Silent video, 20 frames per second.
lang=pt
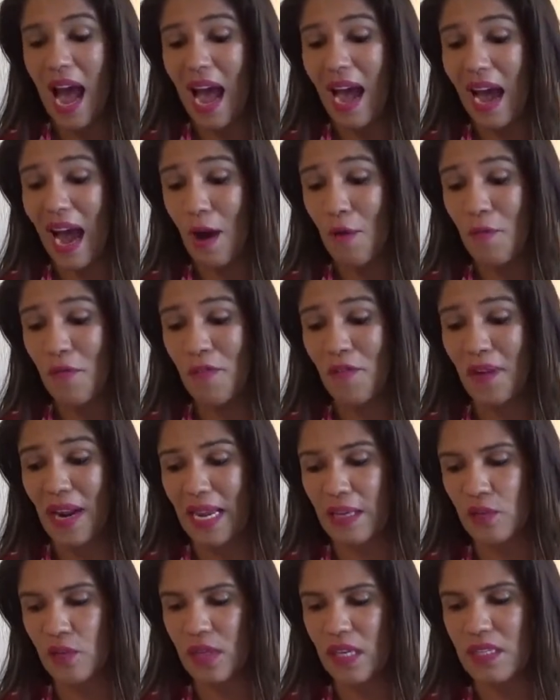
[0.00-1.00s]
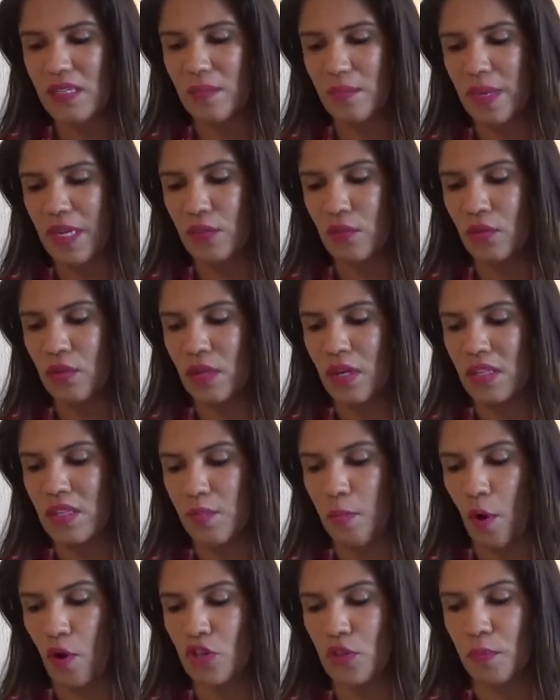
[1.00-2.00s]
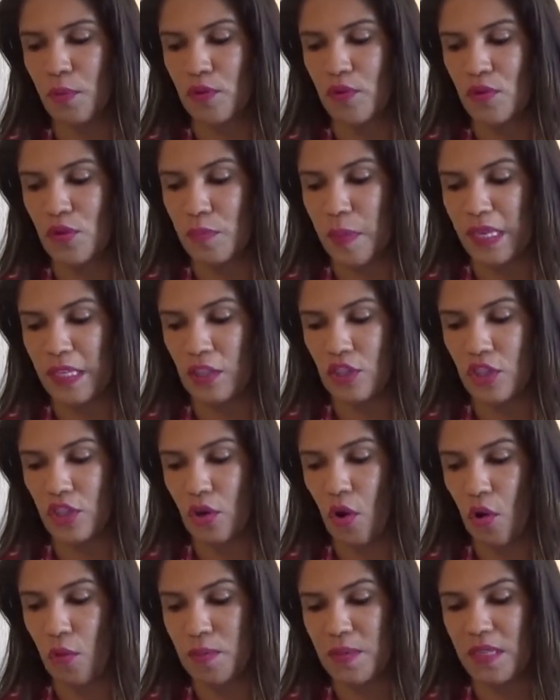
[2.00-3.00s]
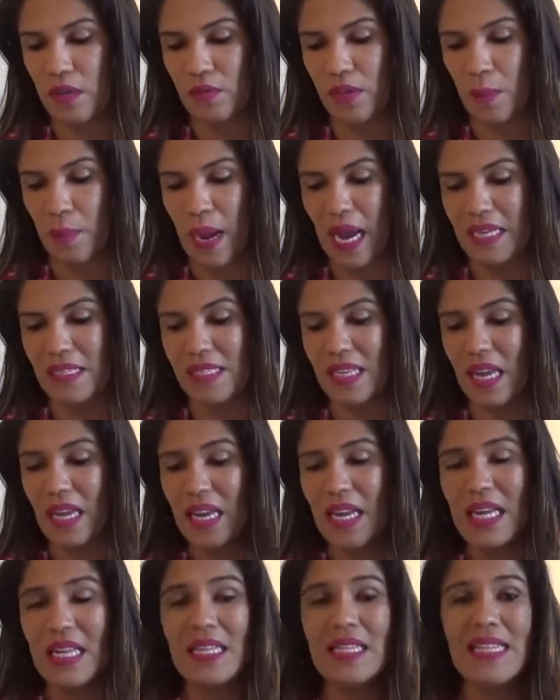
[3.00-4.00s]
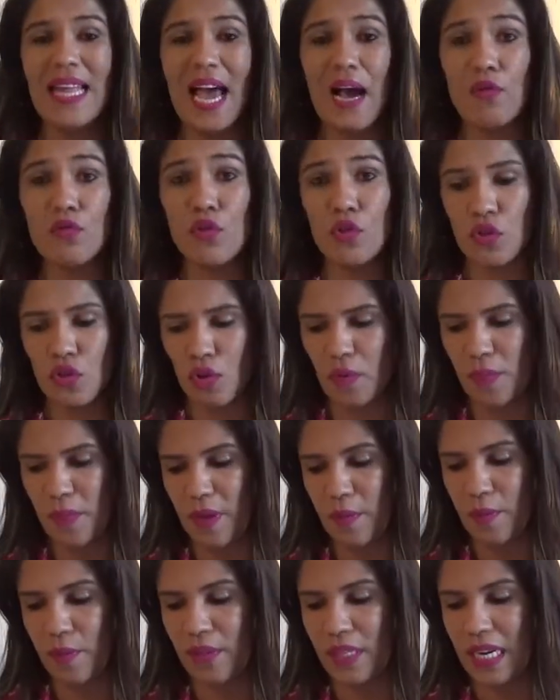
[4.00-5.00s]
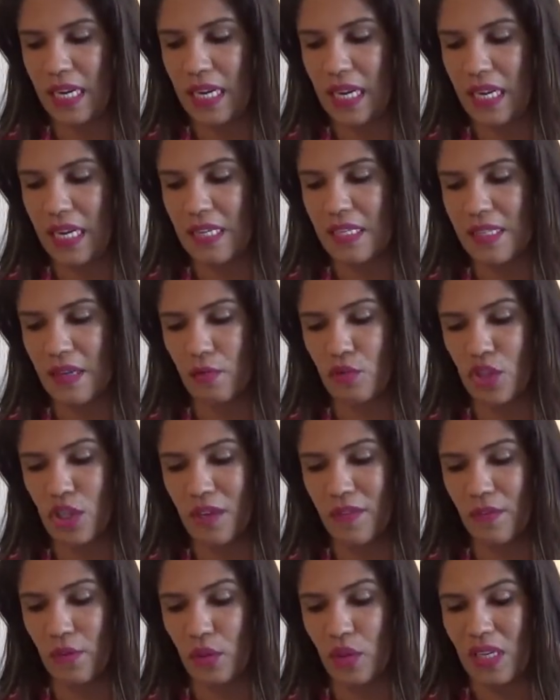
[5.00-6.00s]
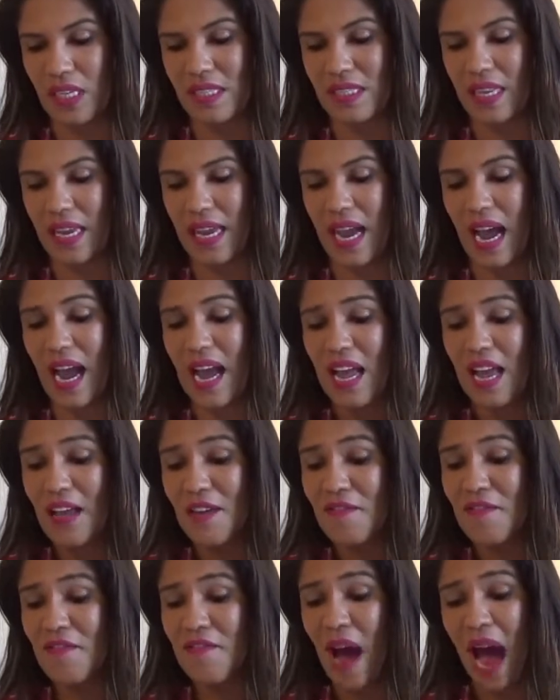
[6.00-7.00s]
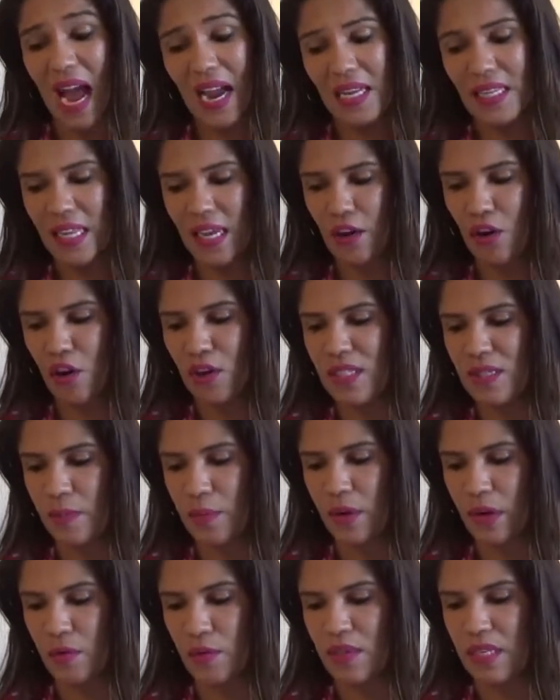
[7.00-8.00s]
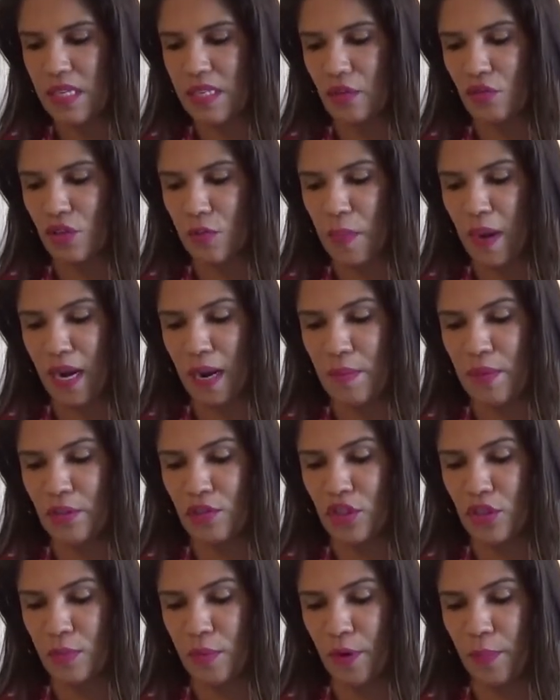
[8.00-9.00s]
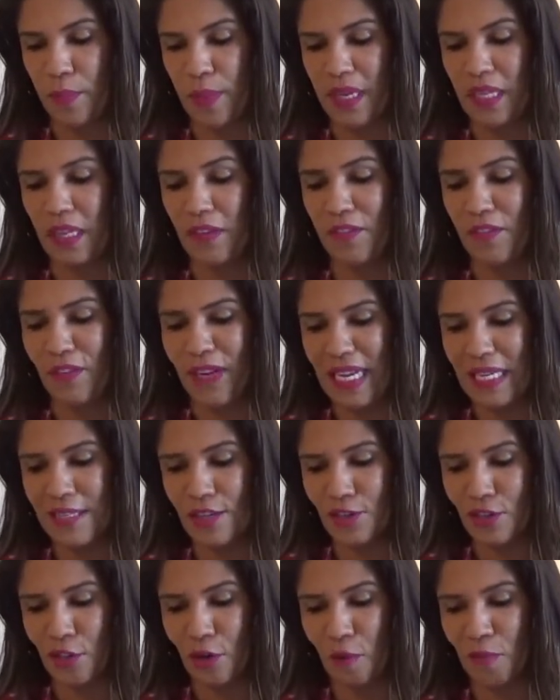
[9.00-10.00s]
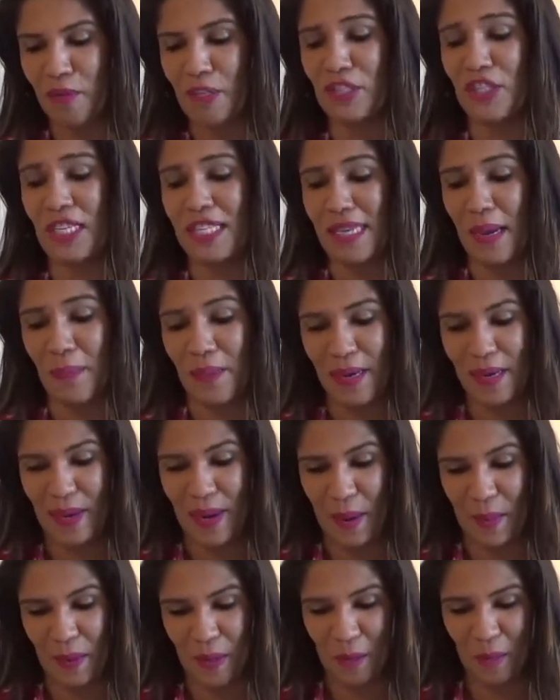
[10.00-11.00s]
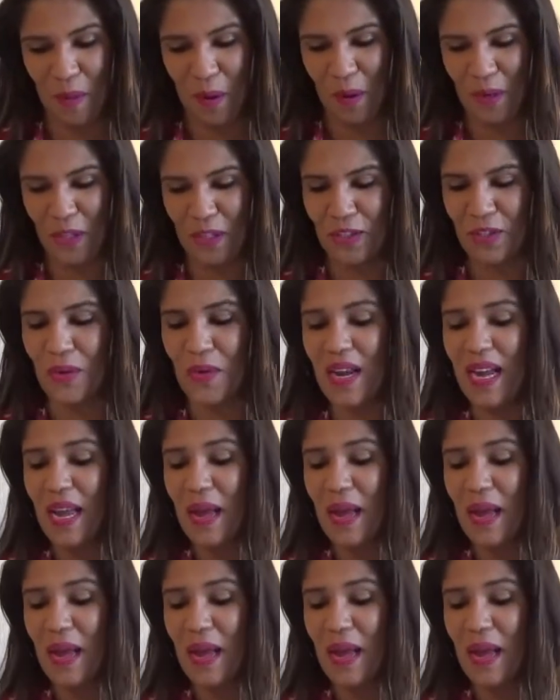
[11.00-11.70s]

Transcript: Alfredo Nascimento Transporte por suspeitas de corrupção na pasta, Nelson Jombi por declaração de que votou em Serra, Wagner Rossi por acusação de pagamento de propina, influência de lobistas e aparelhamento político.